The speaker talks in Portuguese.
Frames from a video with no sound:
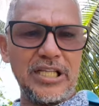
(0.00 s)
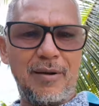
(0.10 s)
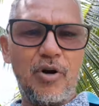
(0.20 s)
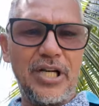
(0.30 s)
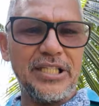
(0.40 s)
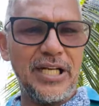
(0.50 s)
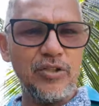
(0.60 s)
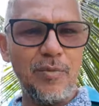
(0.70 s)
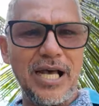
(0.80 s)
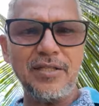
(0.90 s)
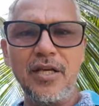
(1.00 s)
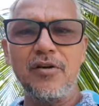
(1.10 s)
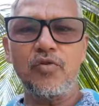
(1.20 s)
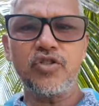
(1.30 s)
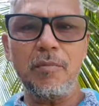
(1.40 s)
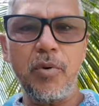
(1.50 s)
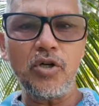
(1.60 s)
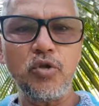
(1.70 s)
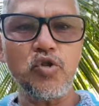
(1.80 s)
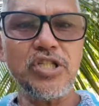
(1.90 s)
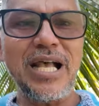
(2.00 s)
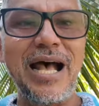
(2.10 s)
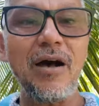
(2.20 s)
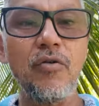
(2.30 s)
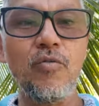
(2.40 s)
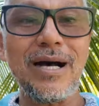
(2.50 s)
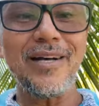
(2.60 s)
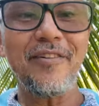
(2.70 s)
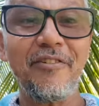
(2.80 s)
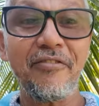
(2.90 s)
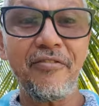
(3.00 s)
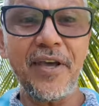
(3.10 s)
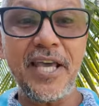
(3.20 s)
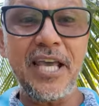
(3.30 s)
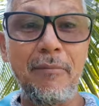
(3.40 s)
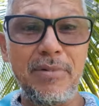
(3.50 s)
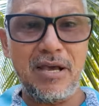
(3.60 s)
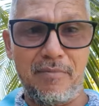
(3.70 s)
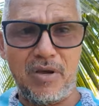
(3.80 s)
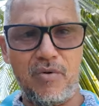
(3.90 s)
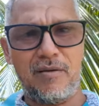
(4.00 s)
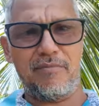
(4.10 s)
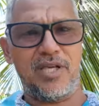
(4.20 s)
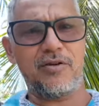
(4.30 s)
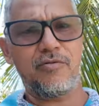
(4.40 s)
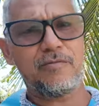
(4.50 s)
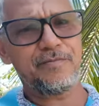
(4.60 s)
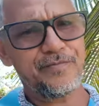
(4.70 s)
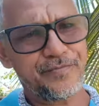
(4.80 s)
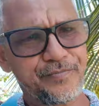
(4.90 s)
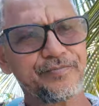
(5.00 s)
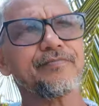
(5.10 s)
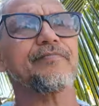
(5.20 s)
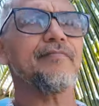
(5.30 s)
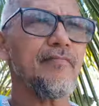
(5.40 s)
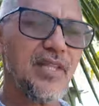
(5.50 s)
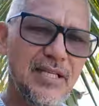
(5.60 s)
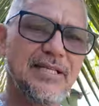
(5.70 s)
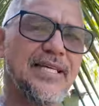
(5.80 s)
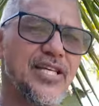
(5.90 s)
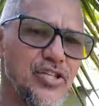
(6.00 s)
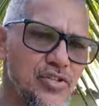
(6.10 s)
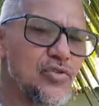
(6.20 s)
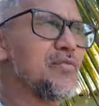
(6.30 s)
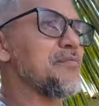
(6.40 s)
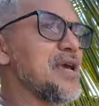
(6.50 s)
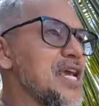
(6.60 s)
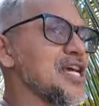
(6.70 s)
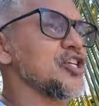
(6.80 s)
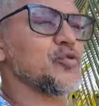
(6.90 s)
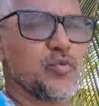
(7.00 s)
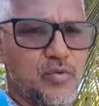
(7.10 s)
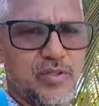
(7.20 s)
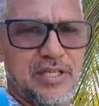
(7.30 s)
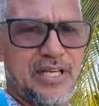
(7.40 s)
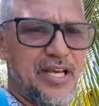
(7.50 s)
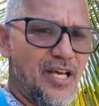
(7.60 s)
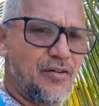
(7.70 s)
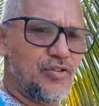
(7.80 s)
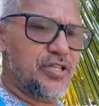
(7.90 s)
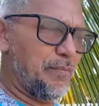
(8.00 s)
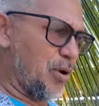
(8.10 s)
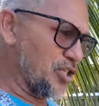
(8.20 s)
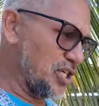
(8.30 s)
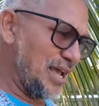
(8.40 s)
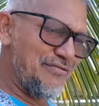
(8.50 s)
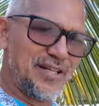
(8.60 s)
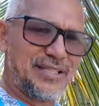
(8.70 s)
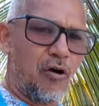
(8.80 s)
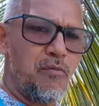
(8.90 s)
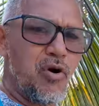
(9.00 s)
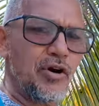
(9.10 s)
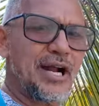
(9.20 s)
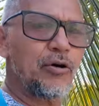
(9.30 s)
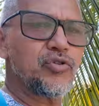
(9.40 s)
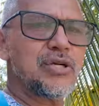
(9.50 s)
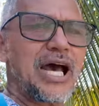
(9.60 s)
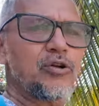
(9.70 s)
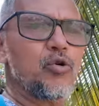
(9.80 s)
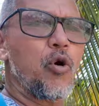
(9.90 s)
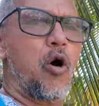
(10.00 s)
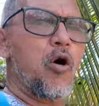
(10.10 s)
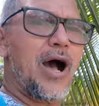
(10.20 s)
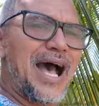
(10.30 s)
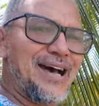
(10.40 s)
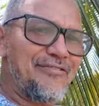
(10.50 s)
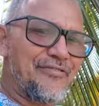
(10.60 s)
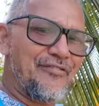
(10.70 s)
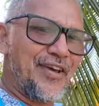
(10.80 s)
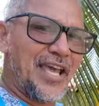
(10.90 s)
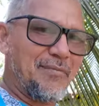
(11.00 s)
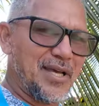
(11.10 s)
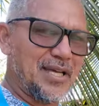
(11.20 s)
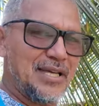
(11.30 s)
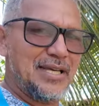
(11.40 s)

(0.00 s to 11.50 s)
lá na morada, lá no mato. Você pode usar uma fêmea, meu amigo. Isso mesmo. Você pode levantar o moral do galo com a fêmea.